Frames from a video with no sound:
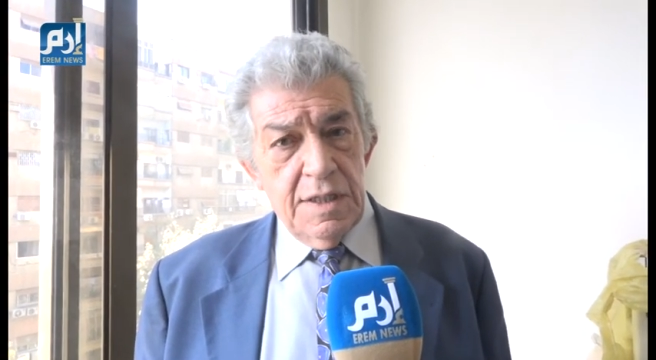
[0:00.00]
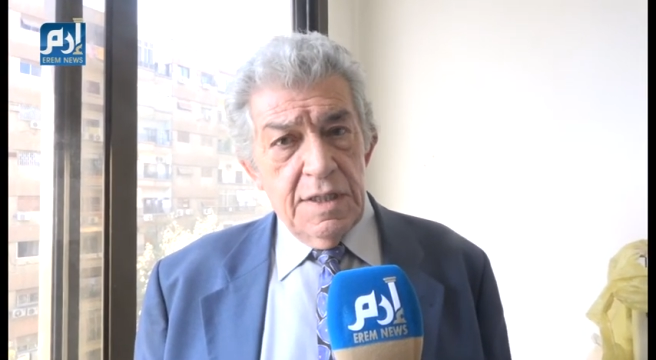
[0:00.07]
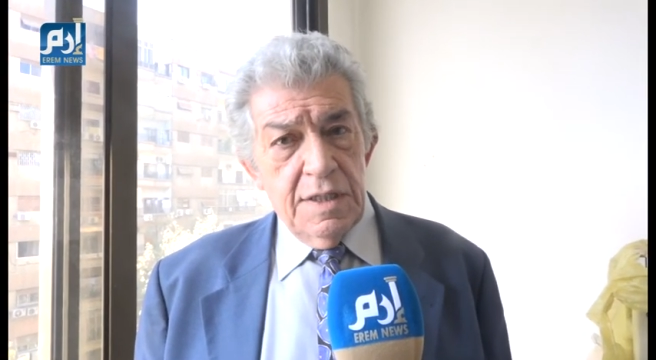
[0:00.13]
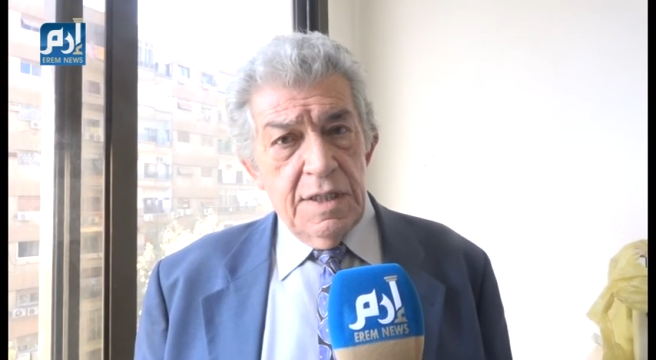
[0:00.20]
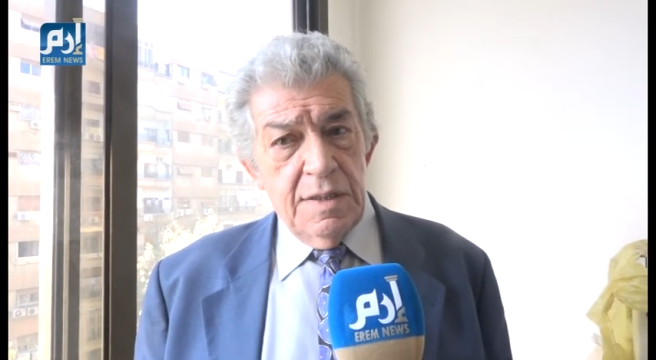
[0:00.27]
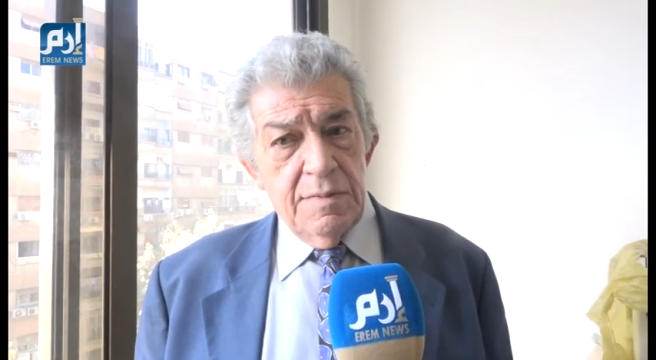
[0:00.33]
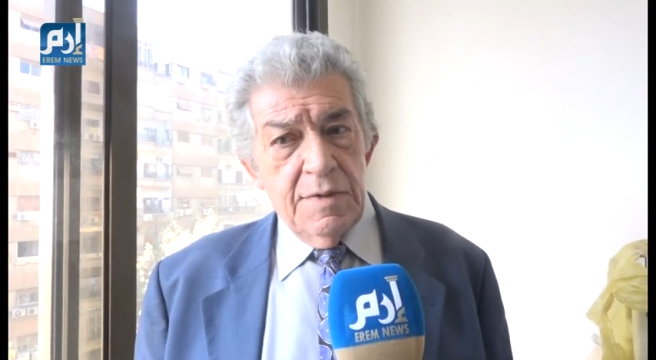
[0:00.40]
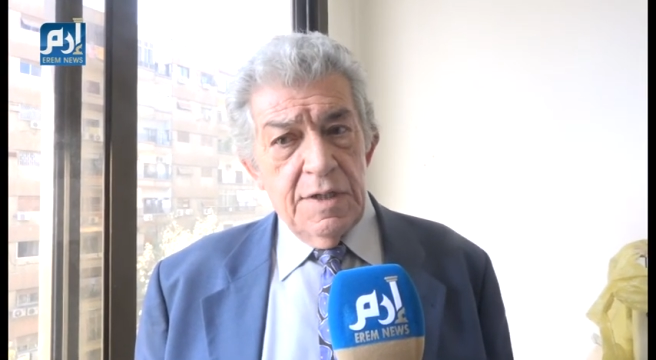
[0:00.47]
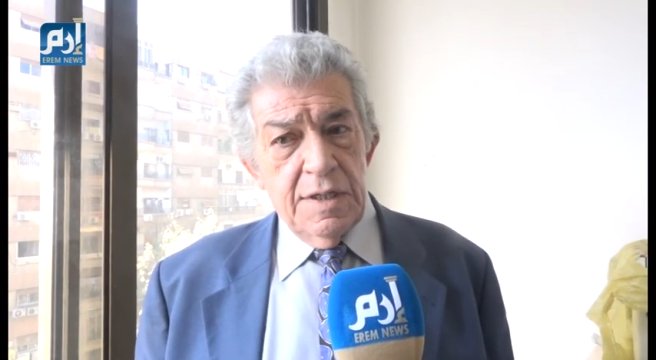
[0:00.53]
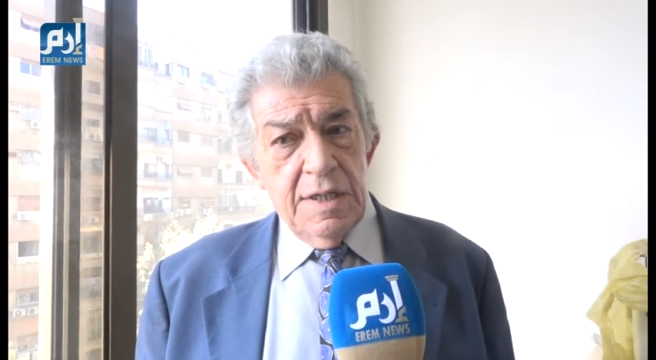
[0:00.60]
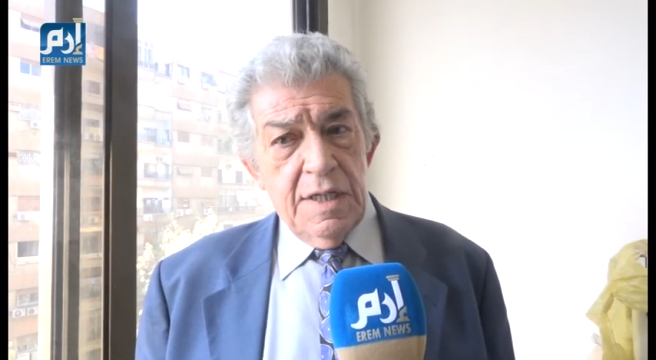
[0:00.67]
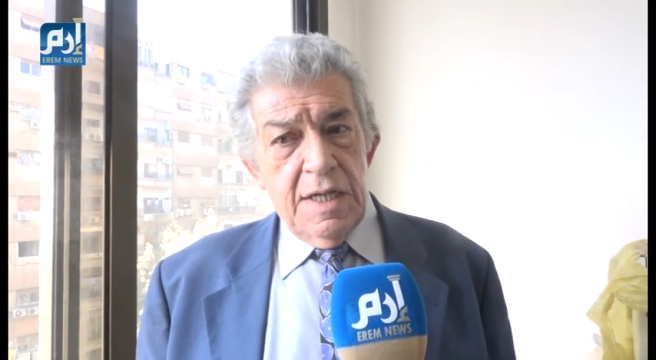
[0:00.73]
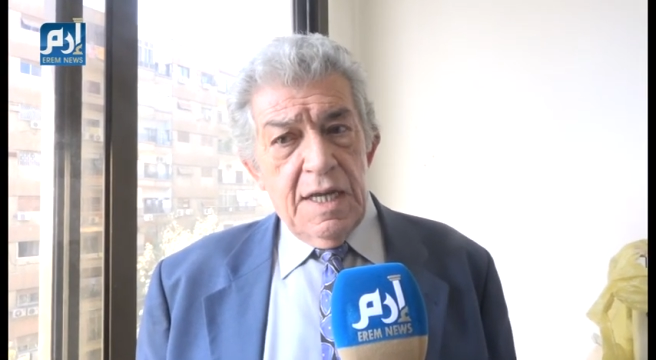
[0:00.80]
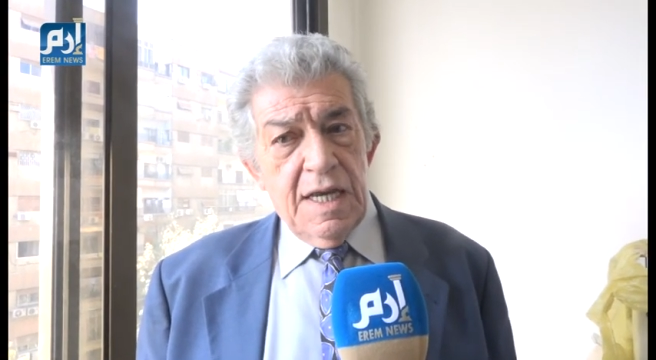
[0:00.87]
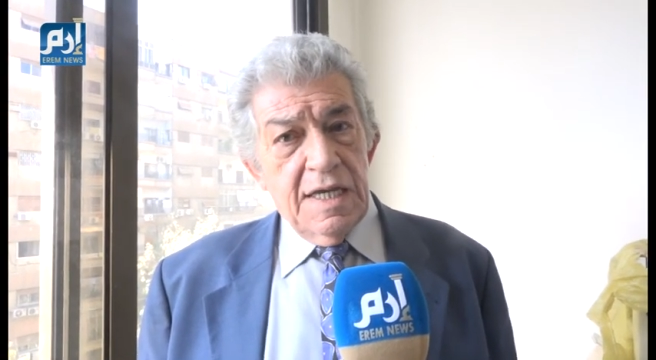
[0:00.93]
هي من
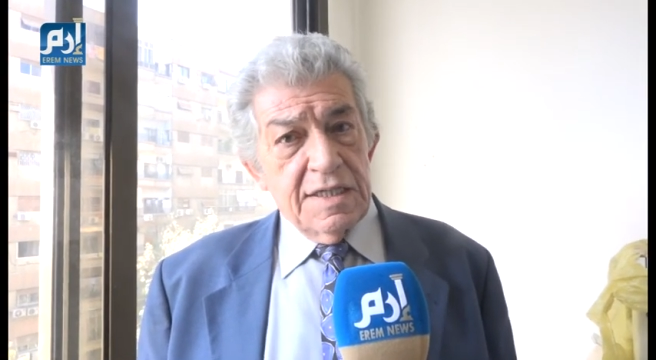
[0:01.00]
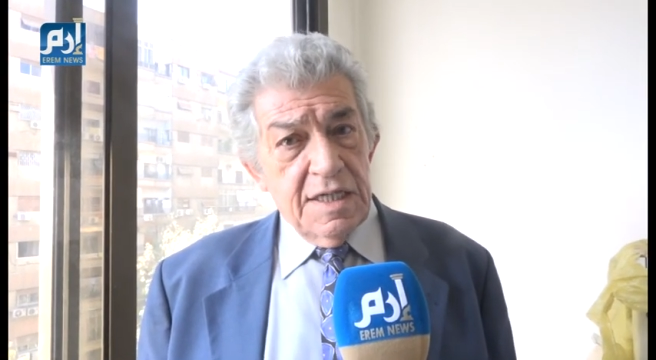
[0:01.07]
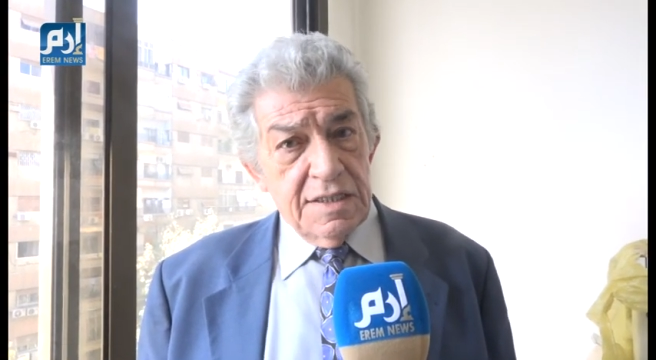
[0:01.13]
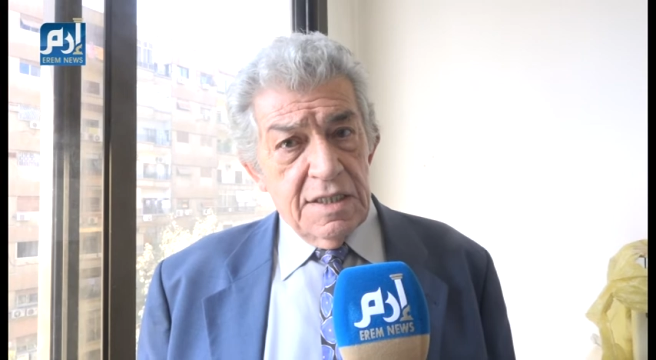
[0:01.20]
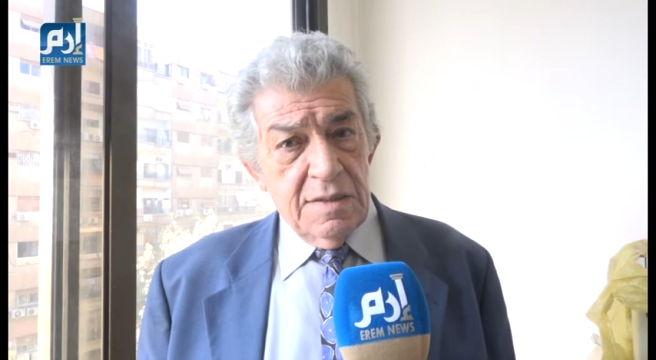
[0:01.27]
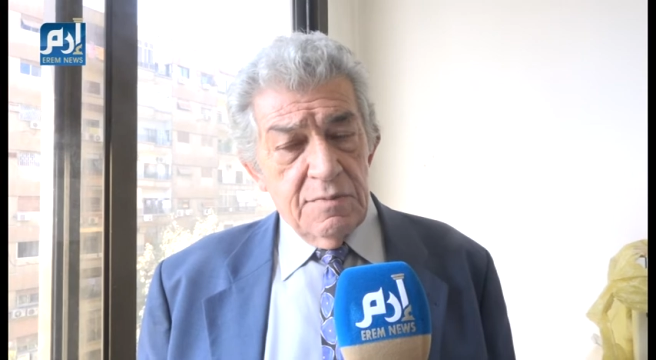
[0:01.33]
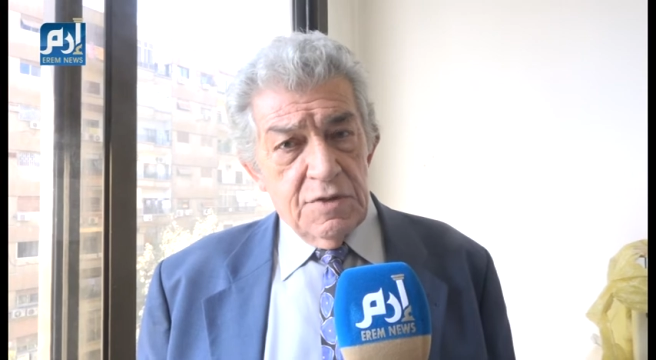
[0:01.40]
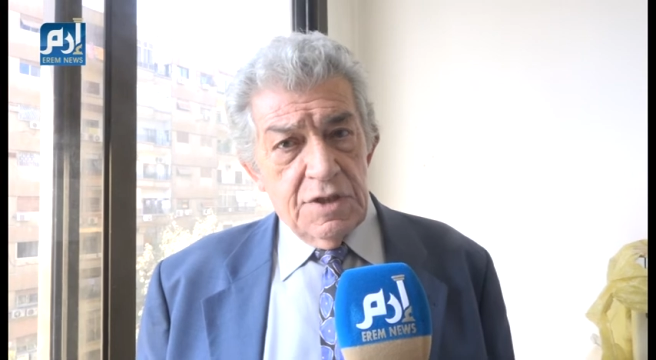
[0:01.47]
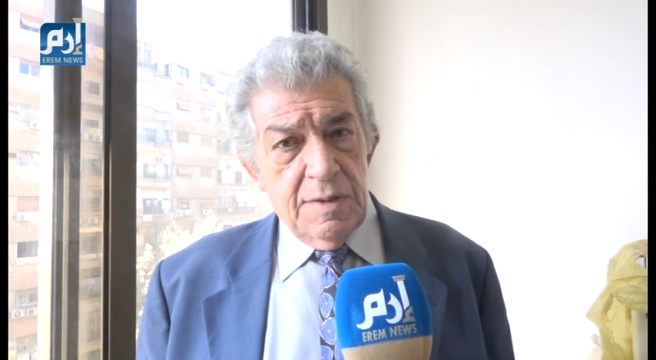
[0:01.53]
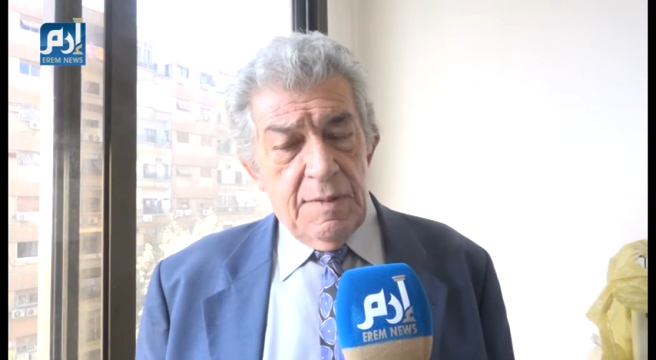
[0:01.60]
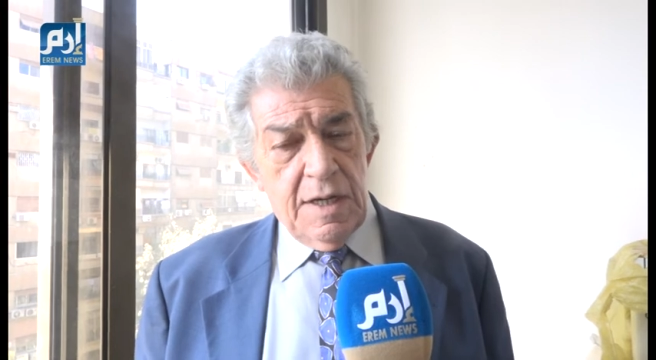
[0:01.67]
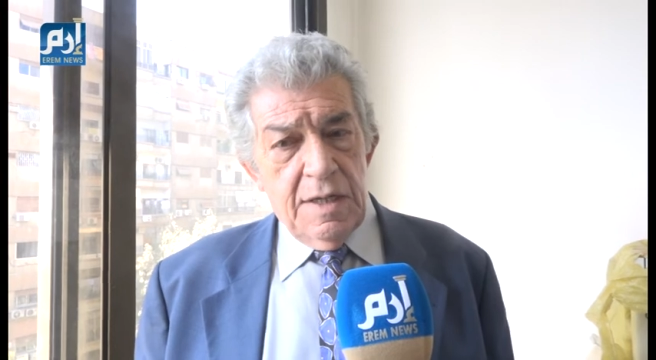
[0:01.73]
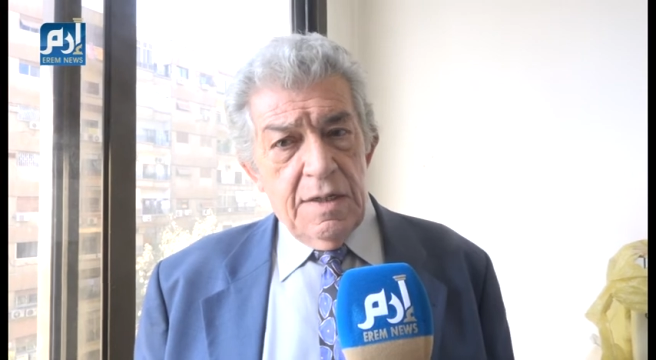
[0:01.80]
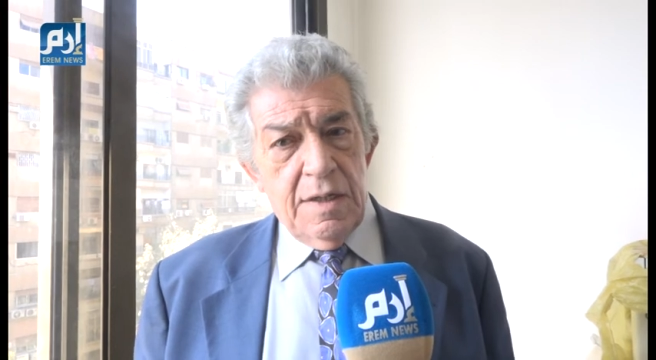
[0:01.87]
أساس المجتمع